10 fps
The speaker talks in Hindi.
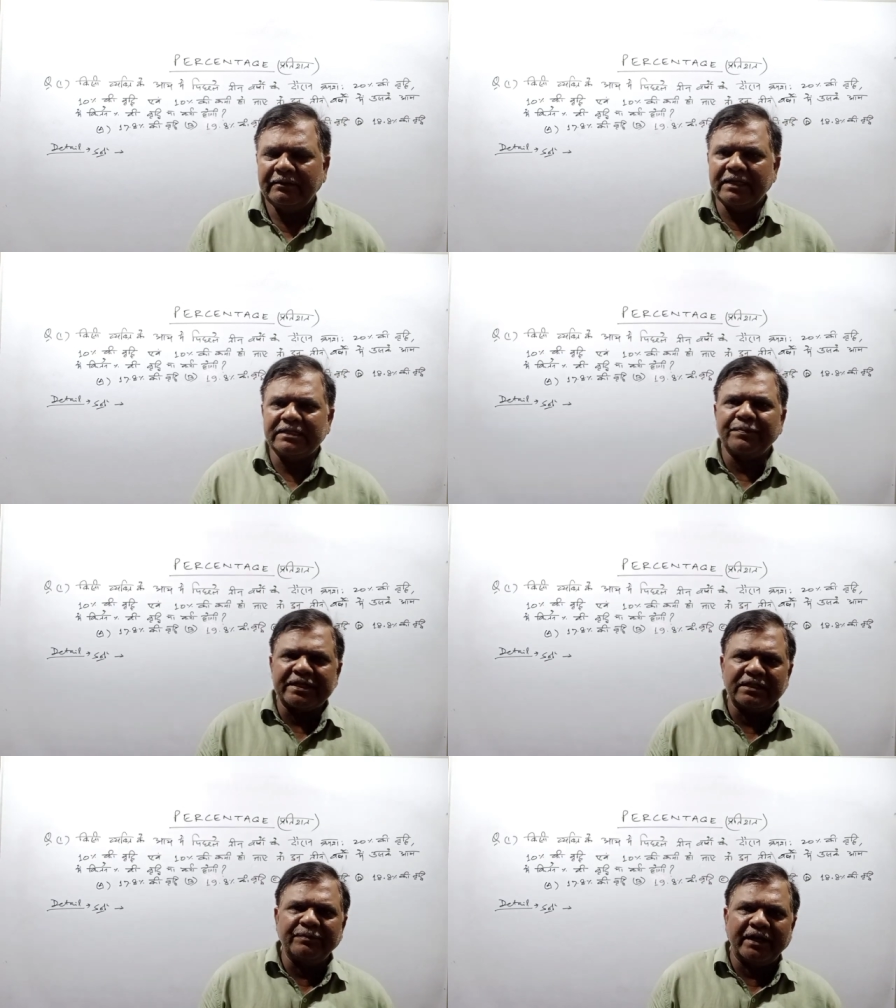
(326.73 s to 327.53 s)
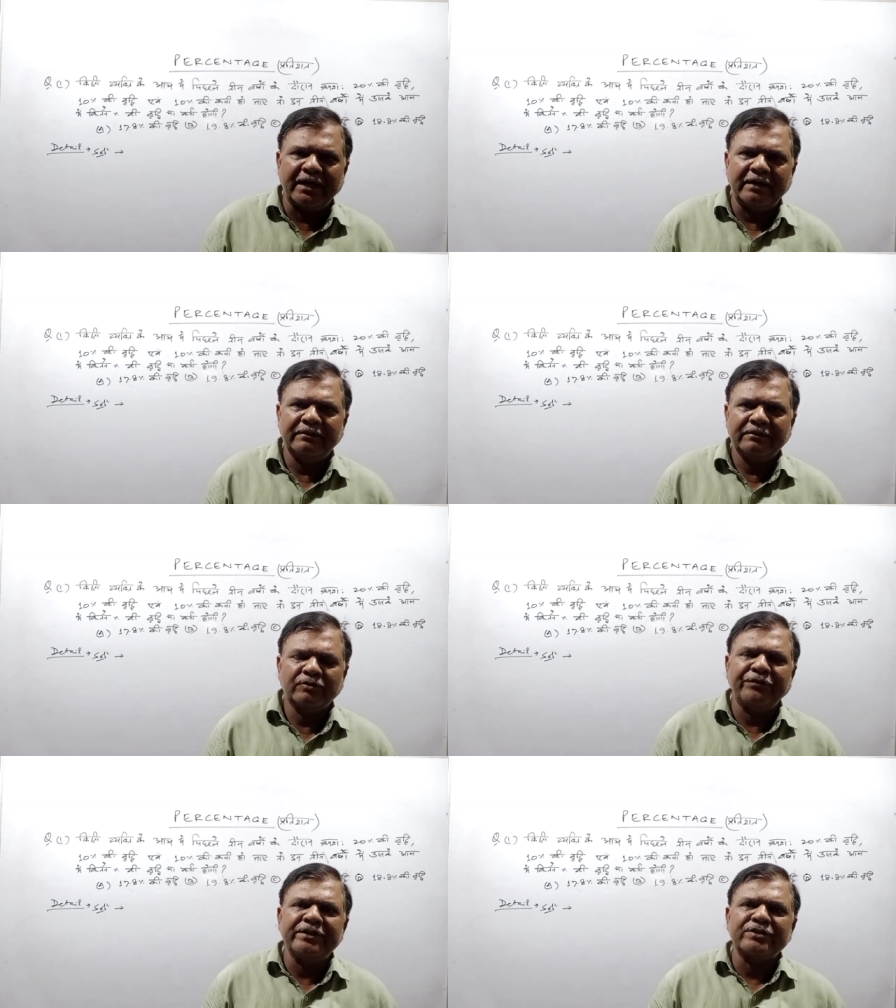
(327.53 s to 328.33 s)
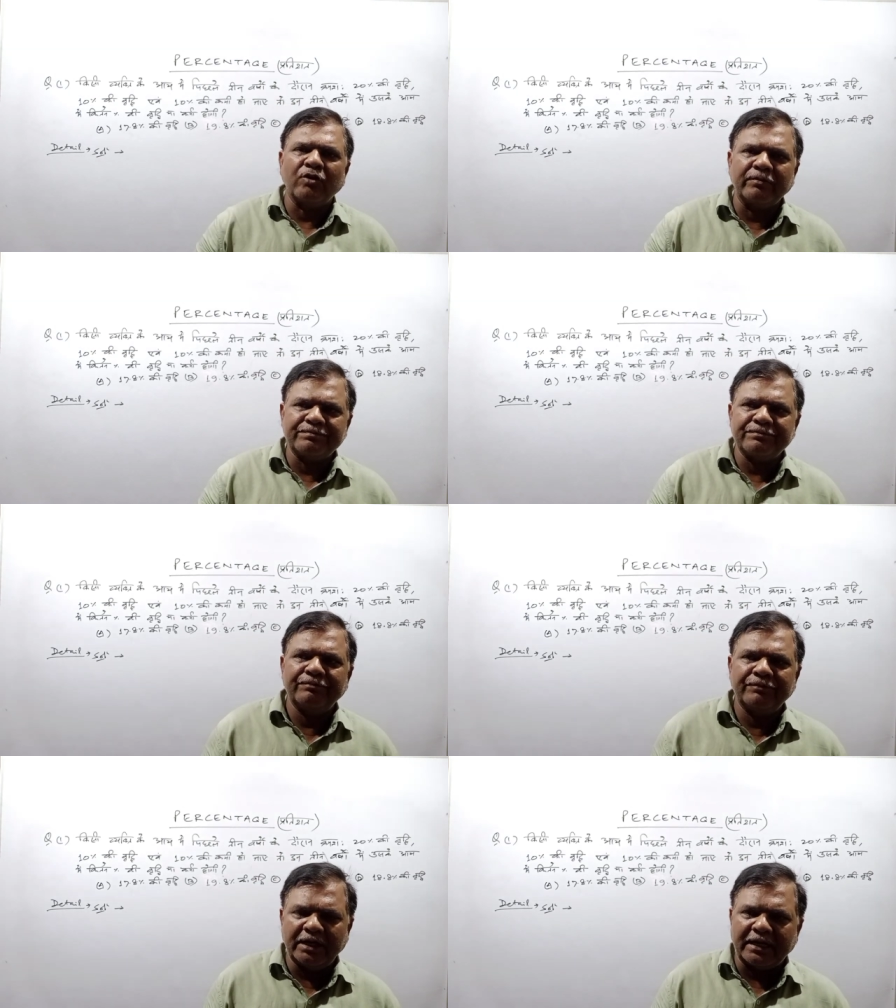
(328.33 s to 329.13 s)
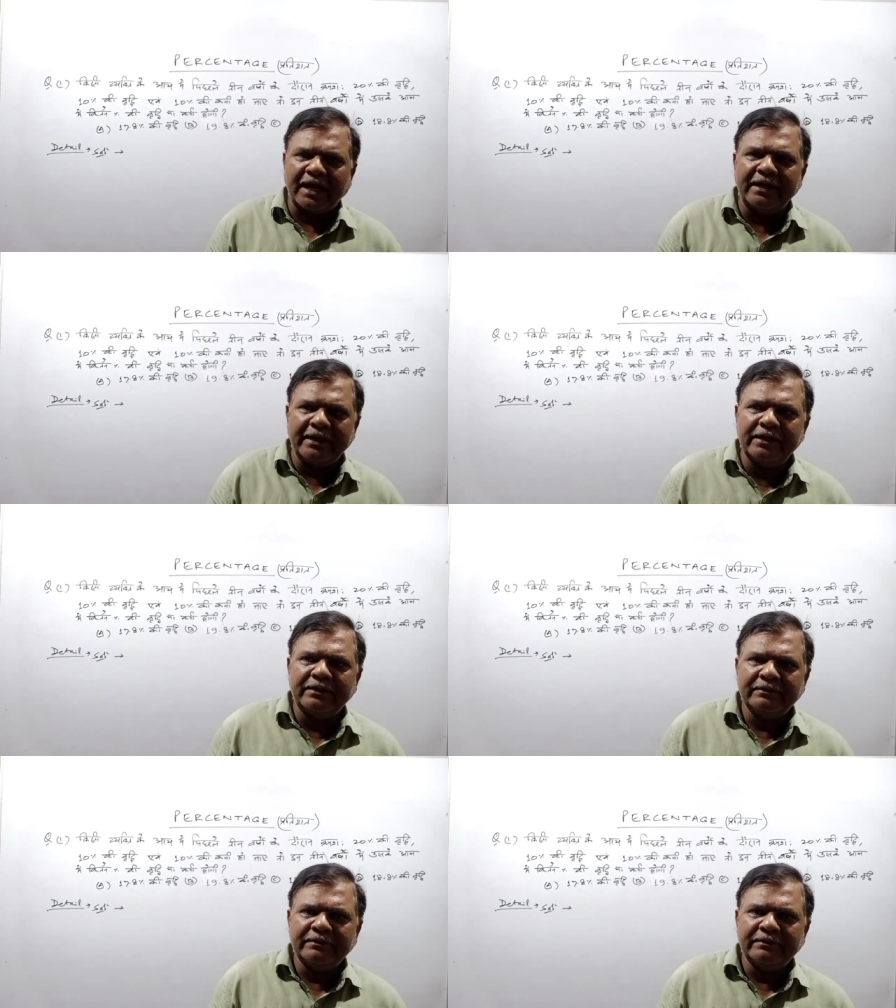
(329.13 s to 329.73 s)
दस परसेंट बढ़ा तो फिर सौ घटा लेंगे